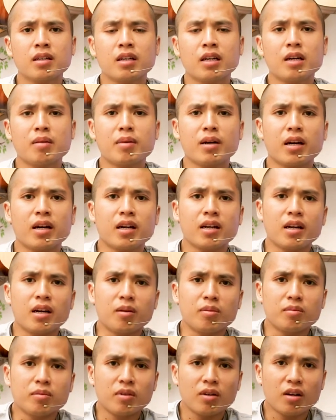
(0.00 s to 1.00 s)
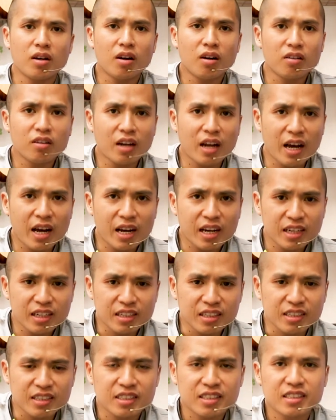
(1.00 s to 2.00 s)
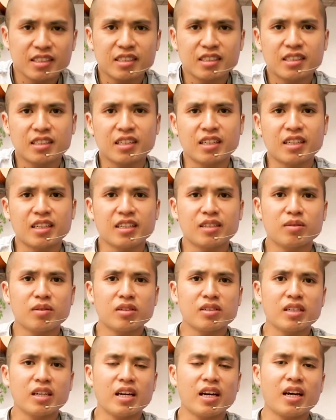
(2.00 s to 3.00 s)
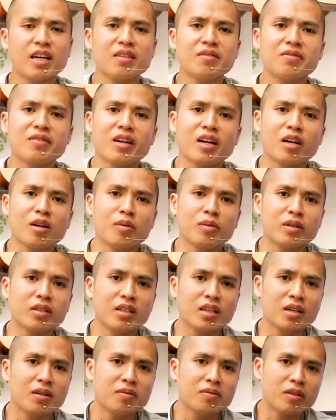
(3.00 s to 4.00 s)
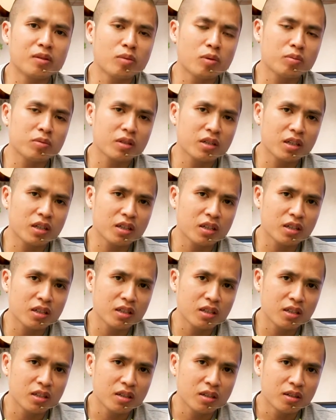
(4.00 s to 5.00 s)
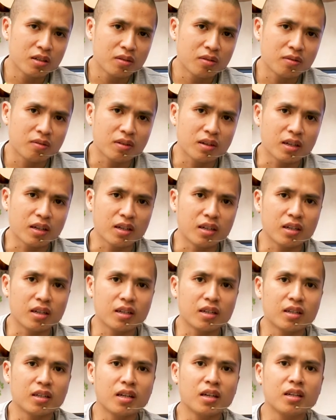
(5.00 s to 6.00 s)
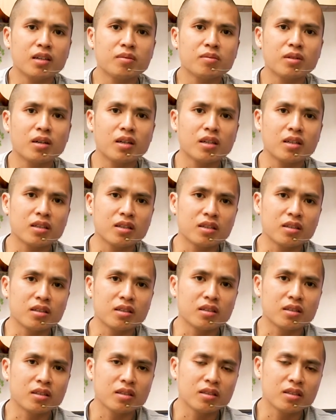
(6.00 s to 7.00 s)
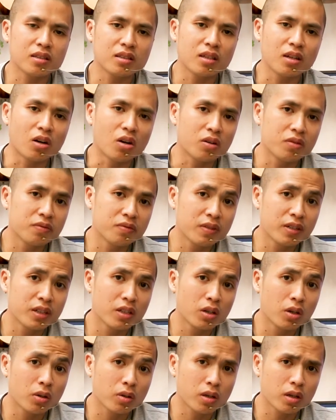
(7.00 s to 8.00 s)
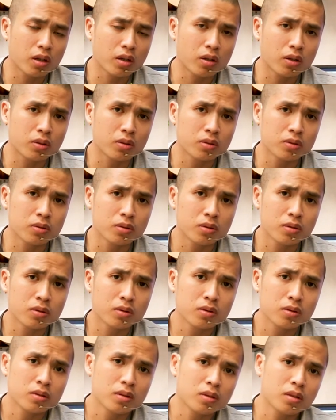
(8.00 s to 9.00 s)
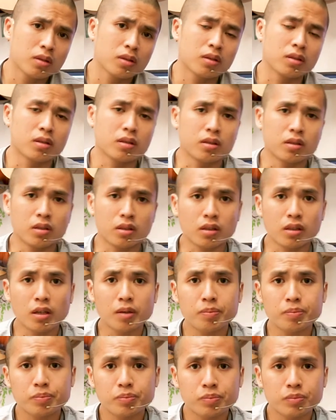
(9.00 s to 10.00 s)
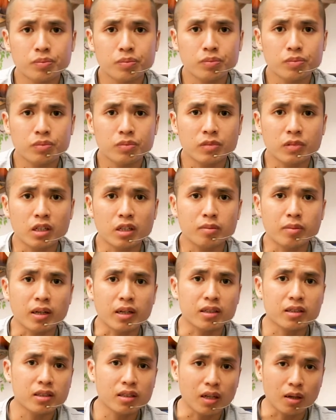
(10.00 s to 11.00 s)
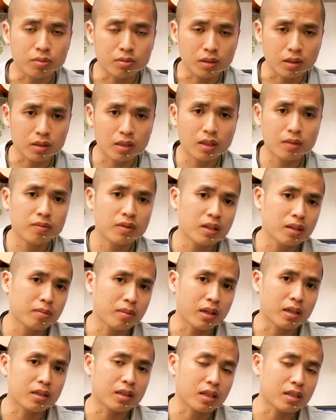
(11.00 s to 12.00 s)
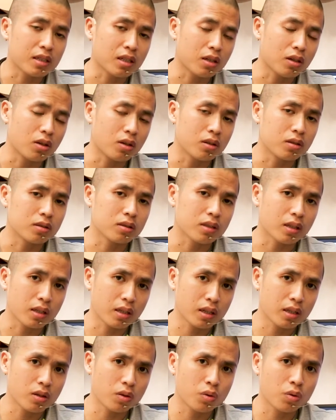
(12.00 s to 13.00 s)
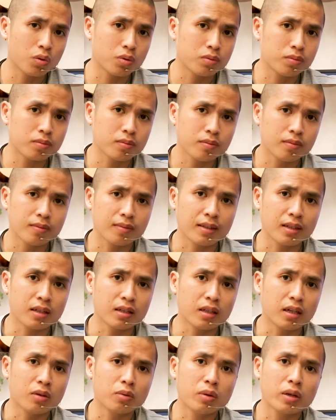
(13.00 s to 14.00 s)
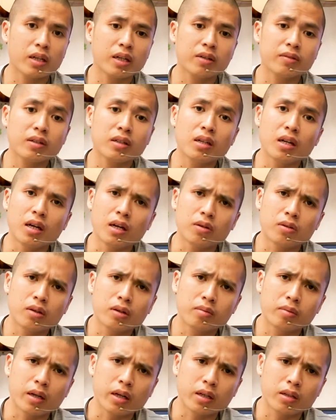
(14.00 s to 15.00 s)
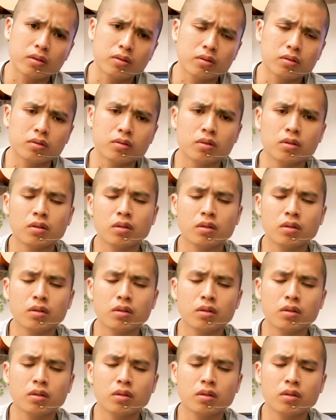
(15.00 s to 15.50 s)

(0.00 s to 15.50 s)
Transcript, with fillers: Các bạn học online thì chúng tôi sẽ add vào một nhóm Facebook riêng, và đến lúc đó thì sẽ gọi video call trực tiếp. Các bạn sẽ học trực tiếp với các bạn tại Sài Gòn, tại đây luôn, giải quyết các vấn đề của các bạn luôn.